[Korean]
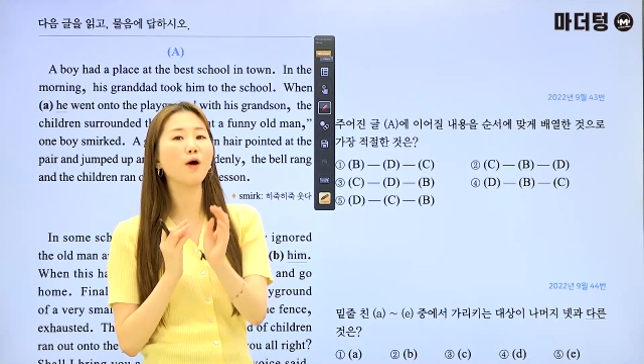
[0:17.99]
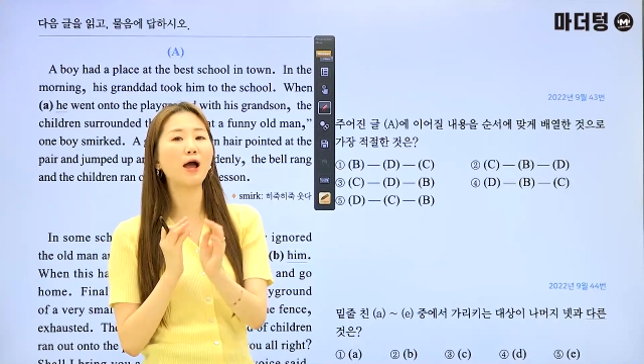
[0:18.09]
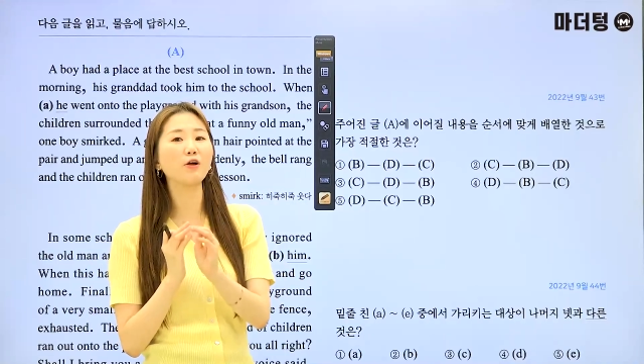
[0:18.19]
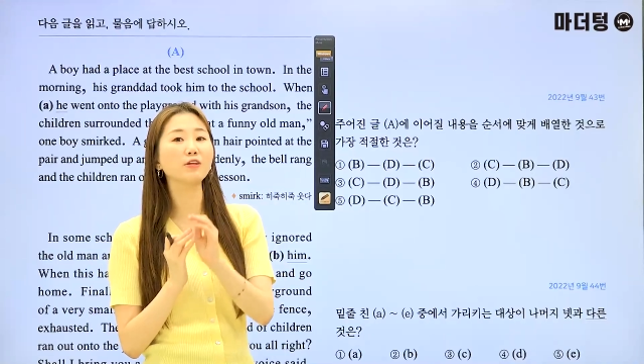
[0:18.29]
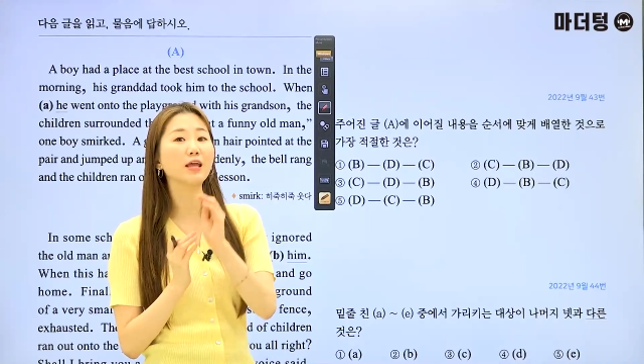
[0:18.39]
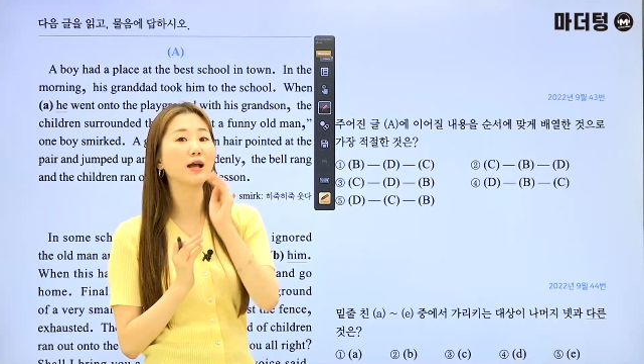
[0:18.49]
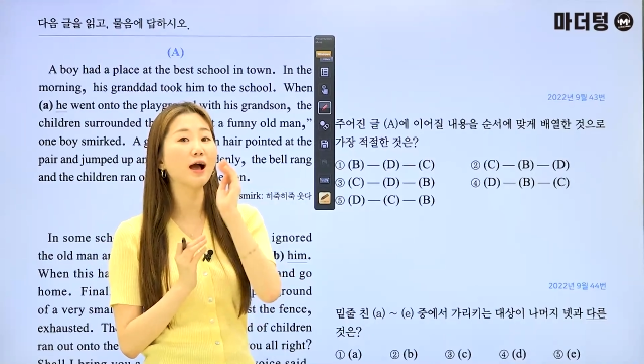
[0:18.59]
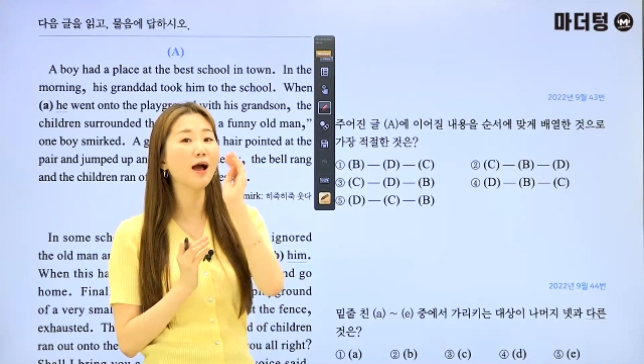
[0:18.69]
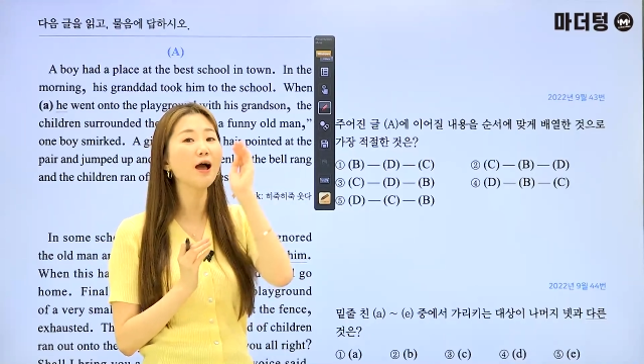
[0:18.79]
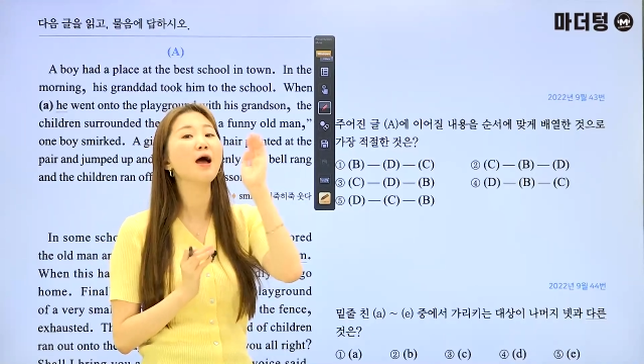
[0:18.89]
과연
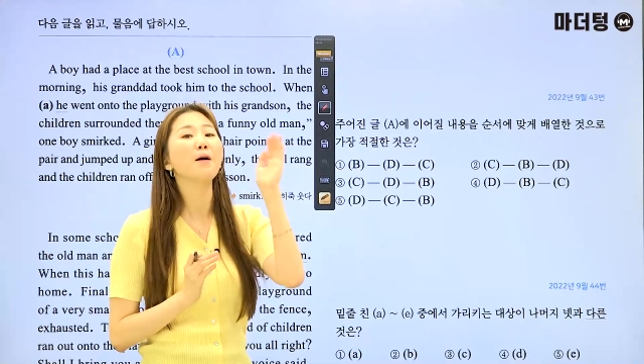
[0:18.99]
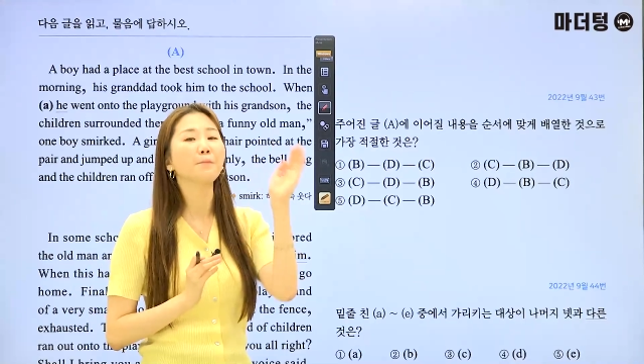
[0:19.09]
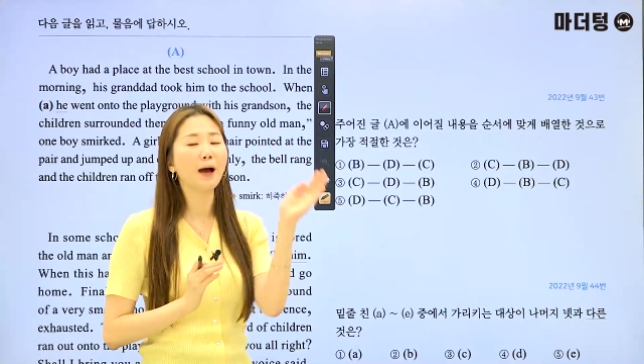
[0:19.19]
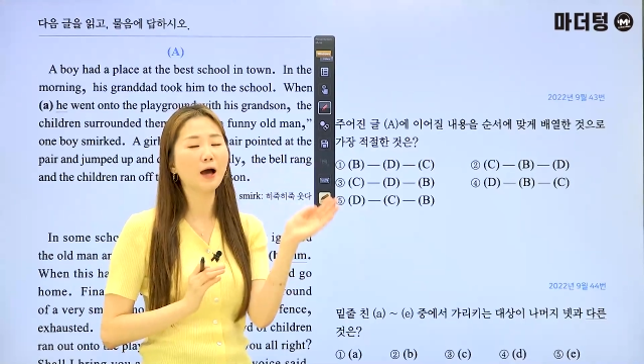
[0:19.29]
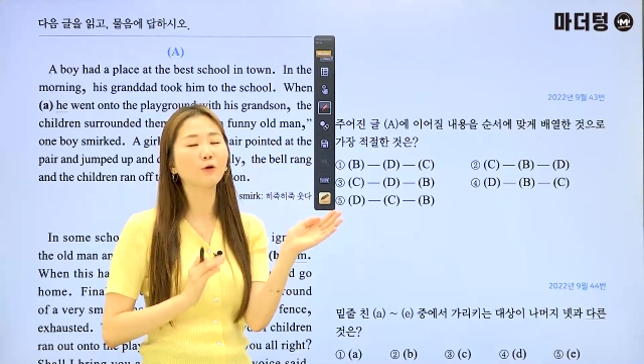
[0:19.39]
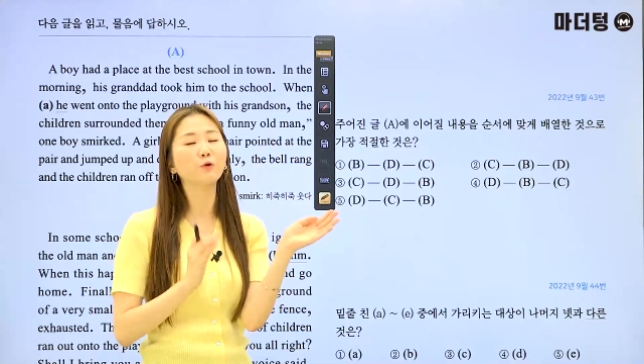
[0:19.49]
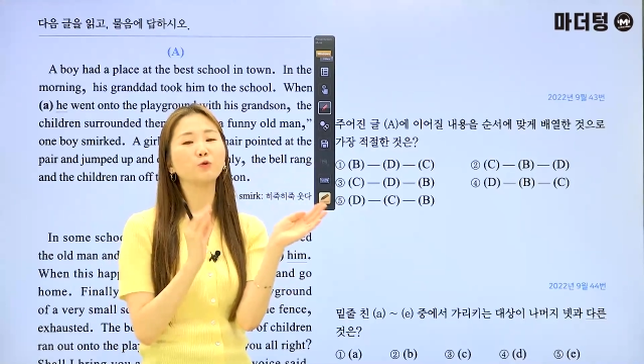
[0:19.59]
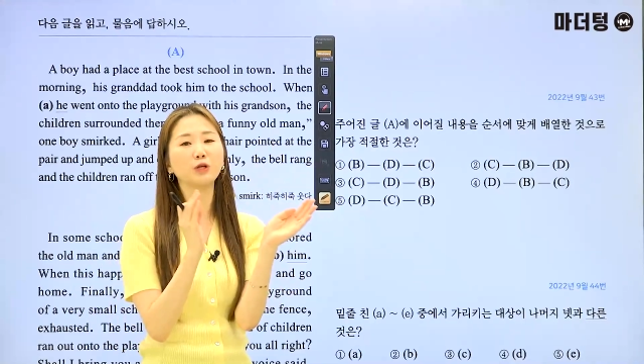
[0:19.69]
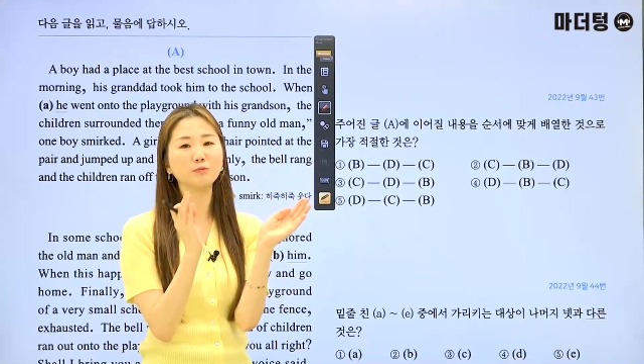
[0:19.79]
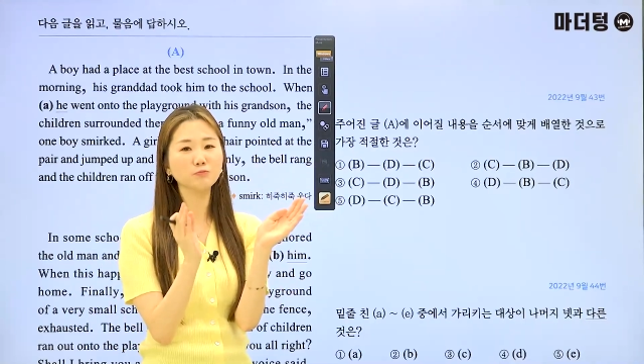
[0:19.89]
얘가
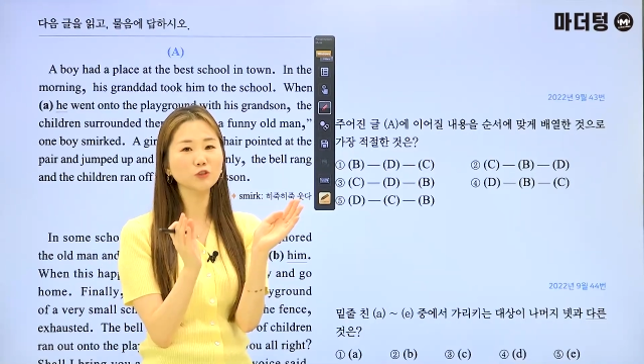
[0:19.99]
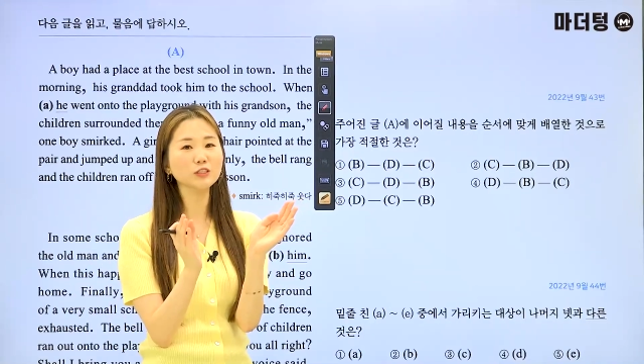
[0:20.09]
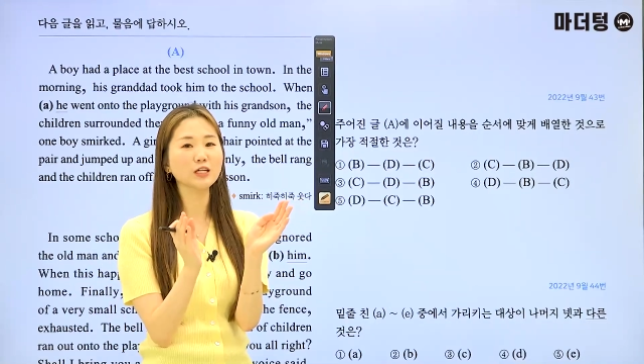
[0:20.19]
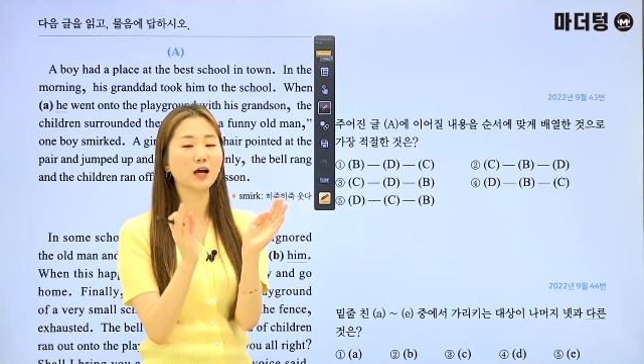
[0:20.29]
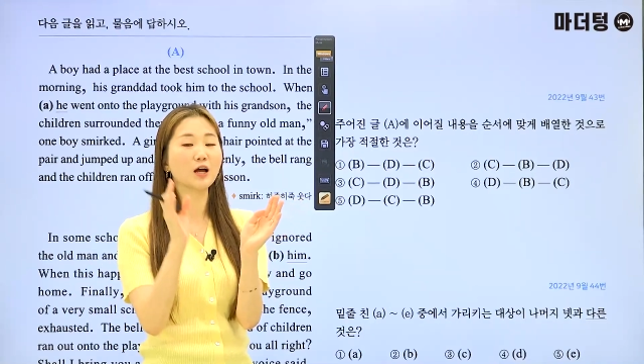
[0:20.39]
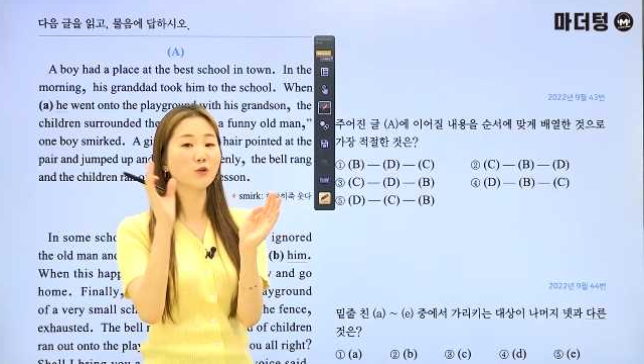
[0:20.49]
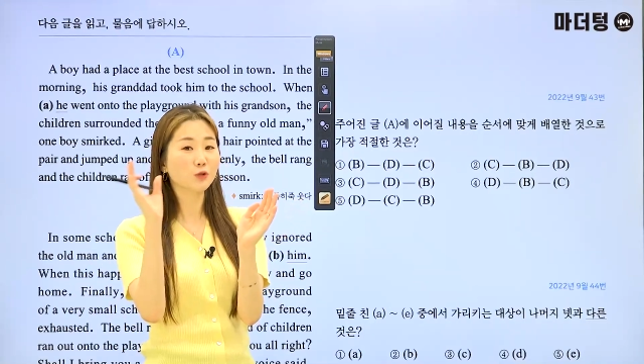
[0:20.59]
바로 뒷문장,